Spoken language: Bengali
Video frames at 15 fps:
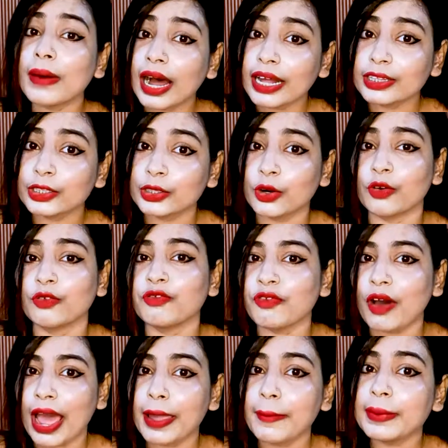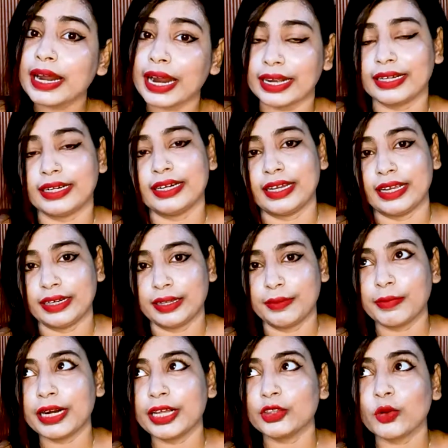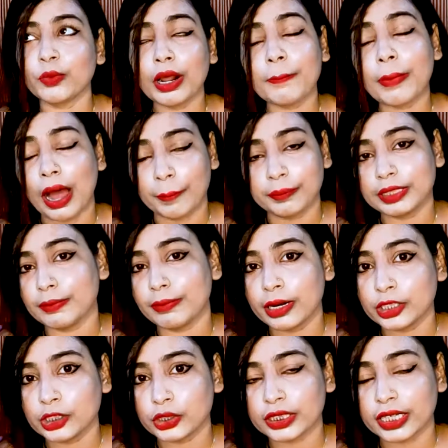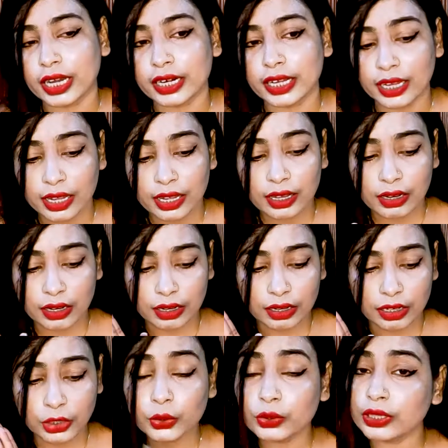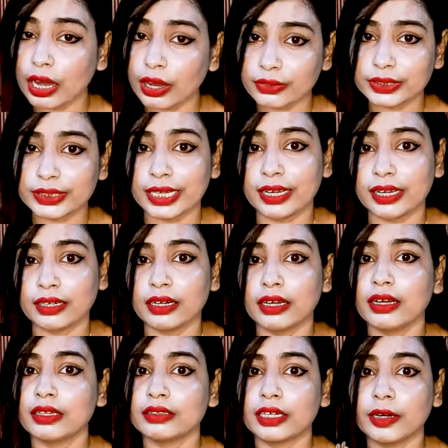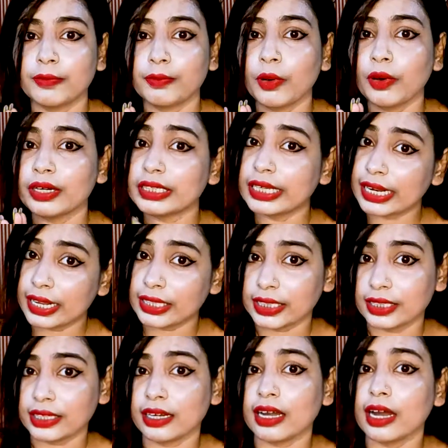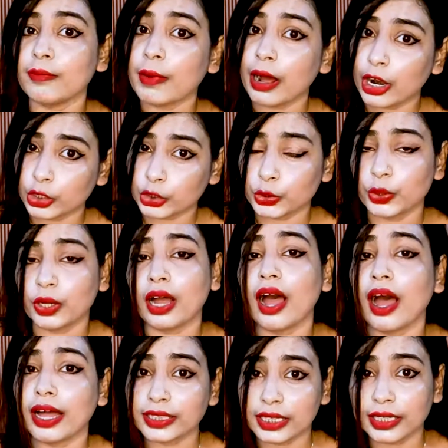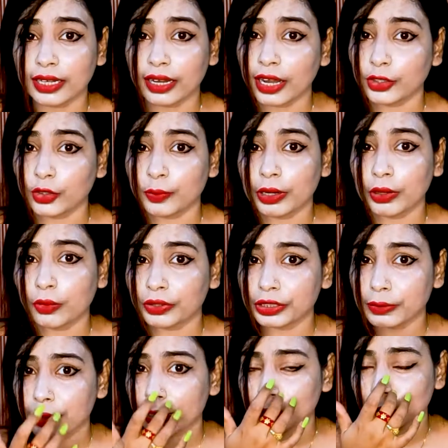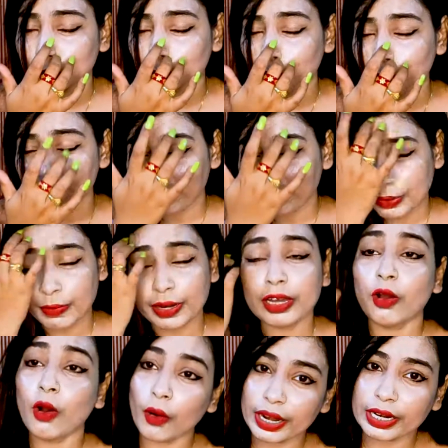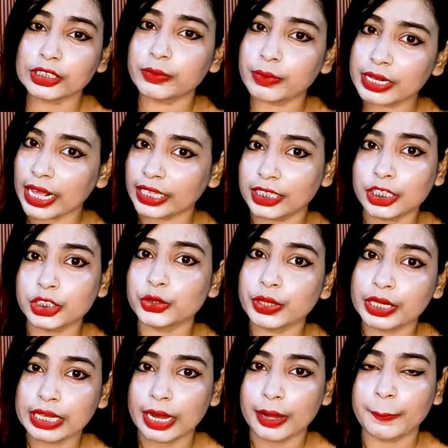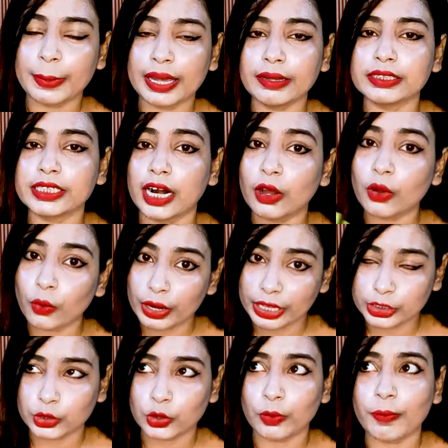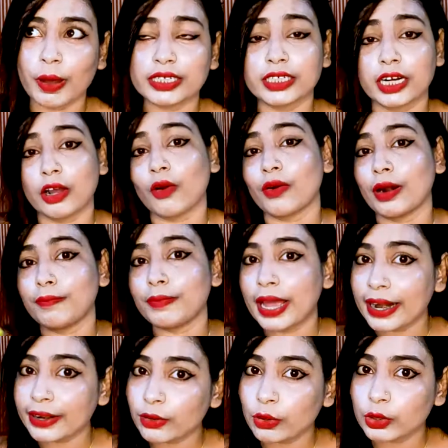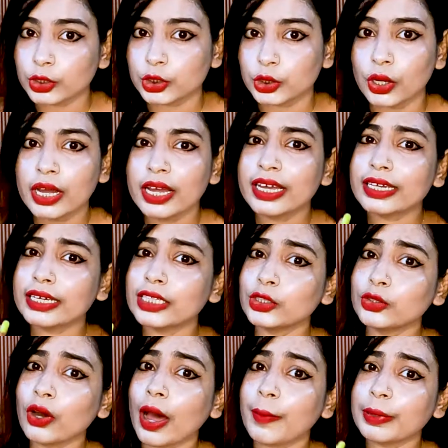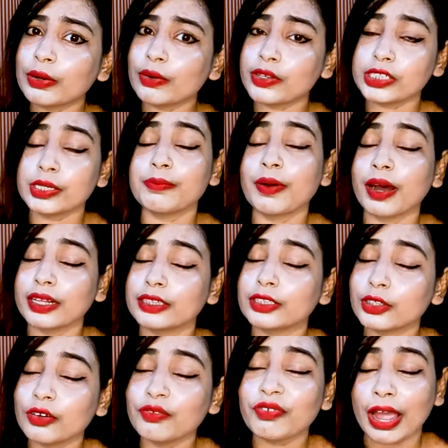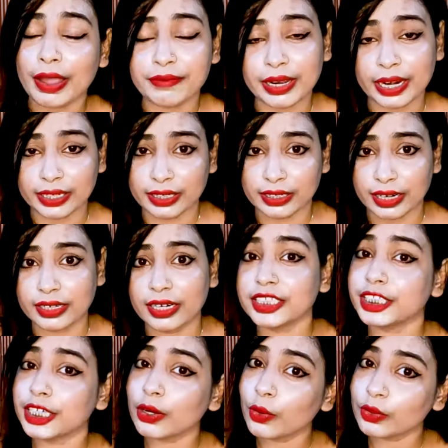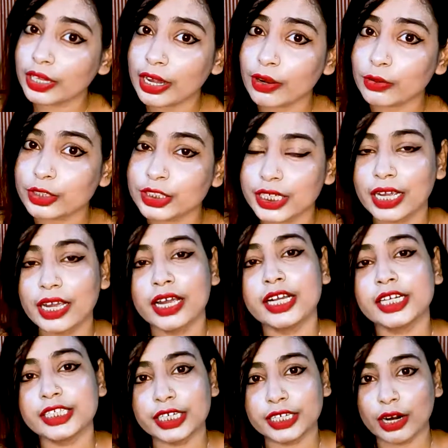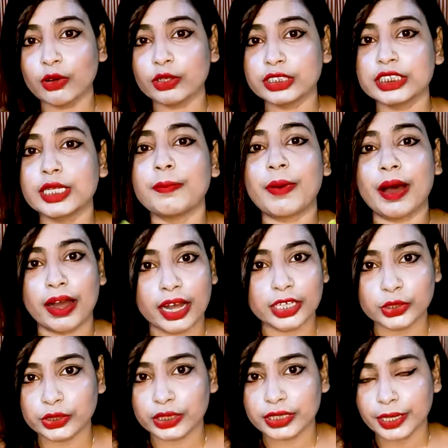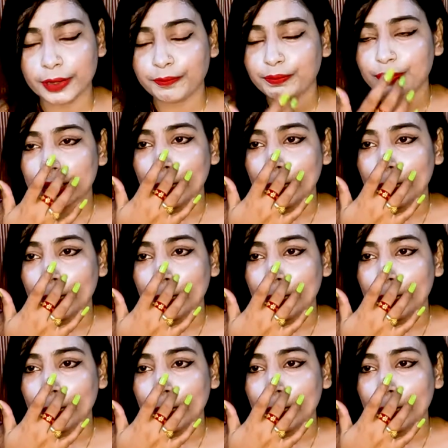মাত্র ফাইভ নাইনটি নাইনে মানে তোমরা ভাবতে পারছো যেখানে টু থাউজেন্ড তারপর দেড় হাজার টাকা বারোশো টাকা হাজার টাকা তোমরা করতে পারছো মানে করের তোমরা ন্যাচারালি শুনে থাকবে যারা পড়েছো বা যারা করার প্ল্যান করছো কিন্তু আমি করেছি মাত্র ফাইভ নাইনটি নাইন আর সেটা কোথায় করছে সেটা হচ্ছে বাঘা যতীনের